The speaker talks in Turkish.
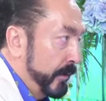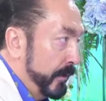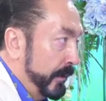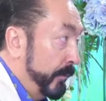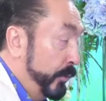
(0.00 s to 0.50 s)

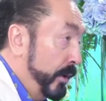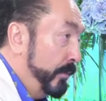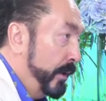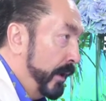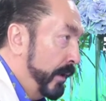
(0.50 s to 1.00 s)
Yani böyle
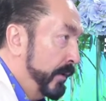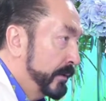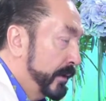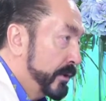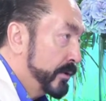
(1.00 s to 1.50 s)
bir
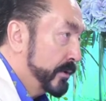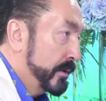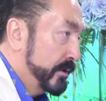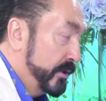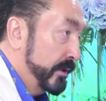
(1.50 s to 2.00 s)
avantaj,
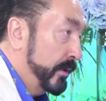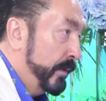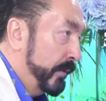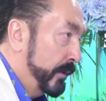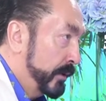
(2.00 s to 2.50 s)
çirkin bir
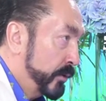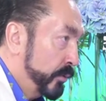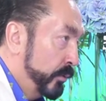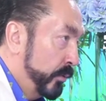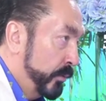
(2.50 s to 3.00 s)
avantaj
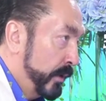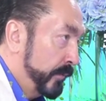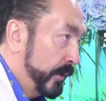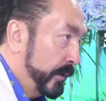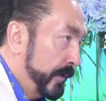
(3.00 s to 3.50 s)
oluyor
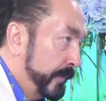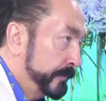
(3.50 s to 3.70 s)
münafıkların.